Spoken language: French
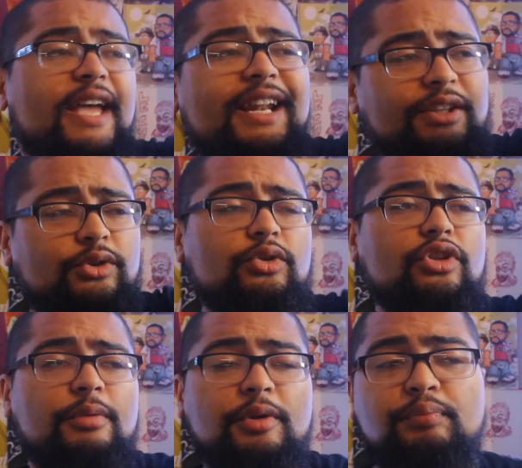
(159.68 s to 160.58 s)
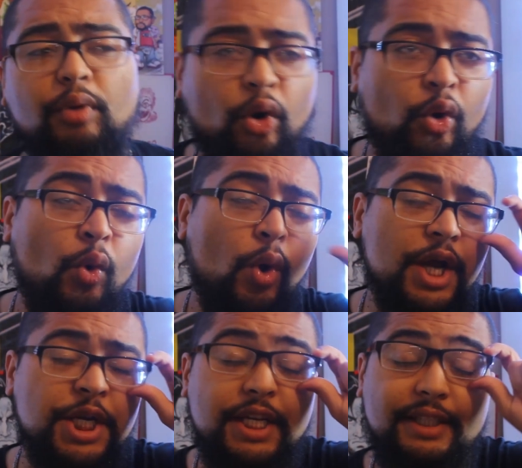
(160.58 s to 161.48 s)
Et là, tu te demandes
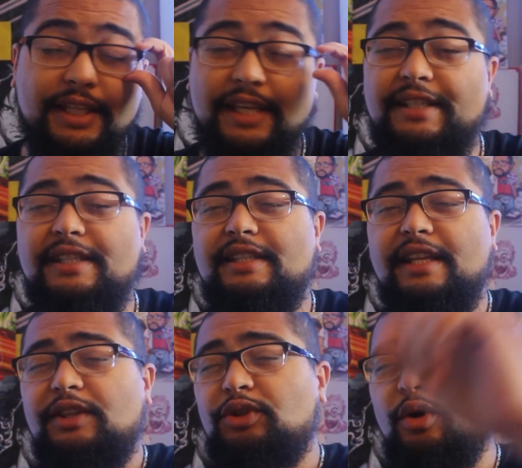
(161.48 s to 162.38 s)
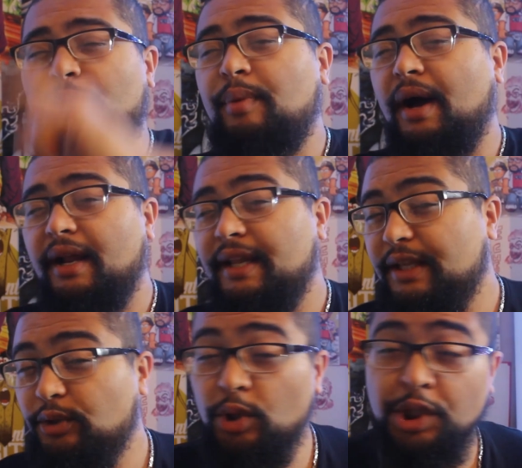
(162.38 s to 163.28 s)
pourquoi j'ai décidé de te
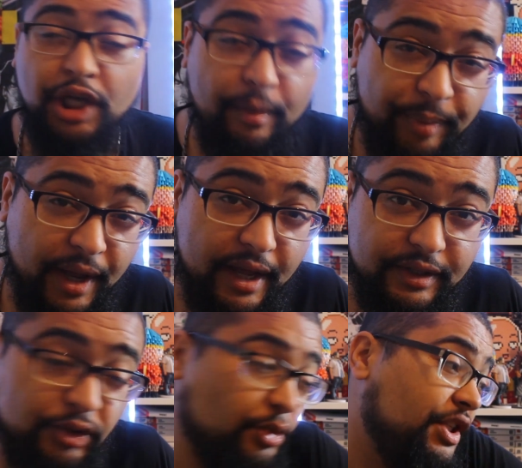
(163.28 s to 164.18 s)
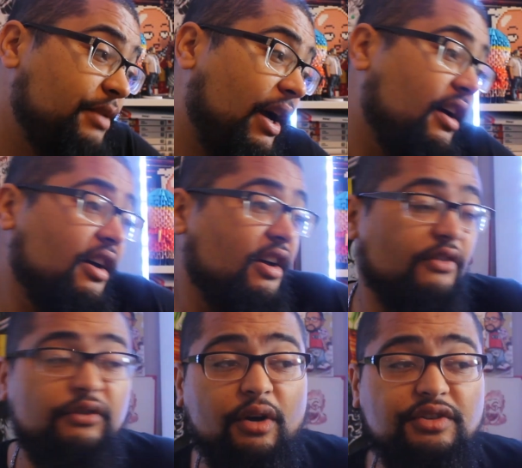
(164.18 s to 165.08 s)
parler de Japan et tu te dis bah
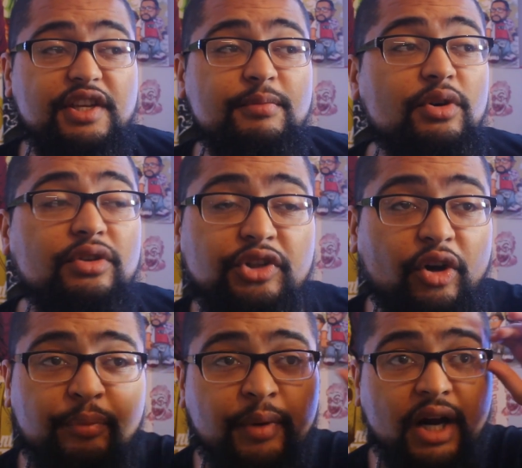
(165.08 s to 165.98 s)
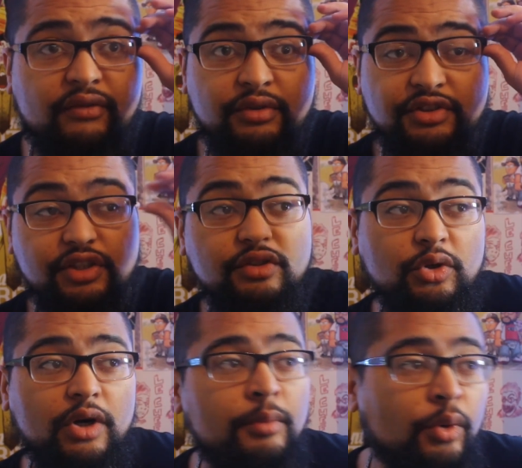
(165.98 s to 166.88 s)
forcément que t'en parles, vu que c'est une
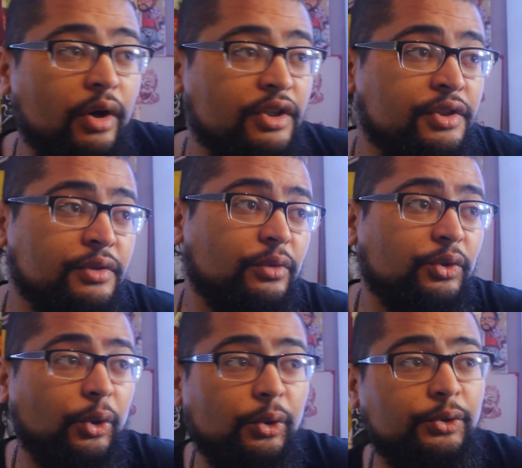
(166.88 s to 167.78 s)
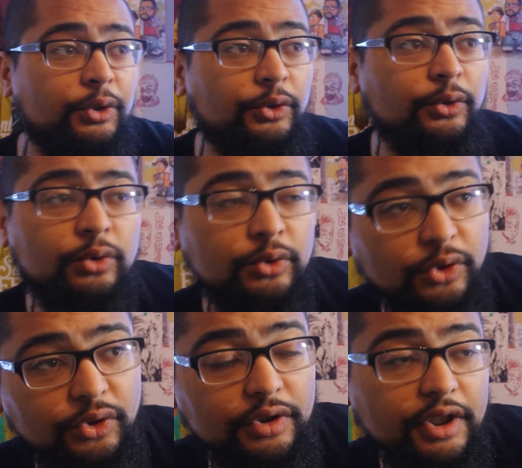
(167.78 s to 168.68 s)
collaboration entre l'auteur
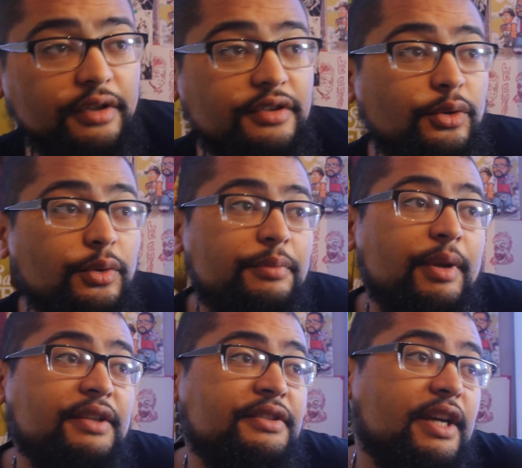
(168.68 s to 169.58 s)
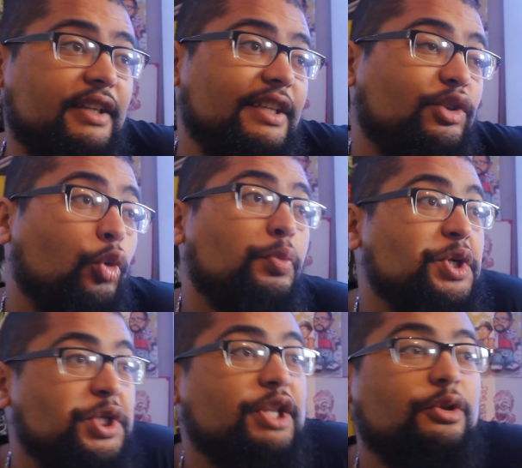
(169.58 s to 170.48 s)
Ken et celui de Berserk, t'es
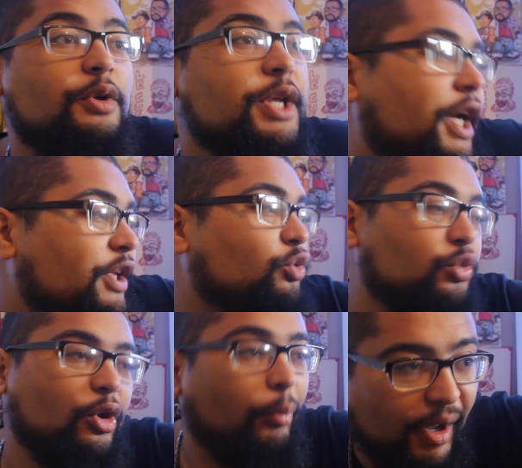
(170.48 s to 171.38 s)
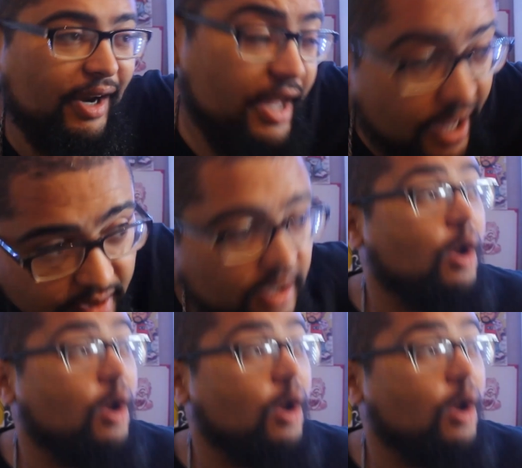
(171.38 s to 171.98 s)
obligé de le lire et de nous en parler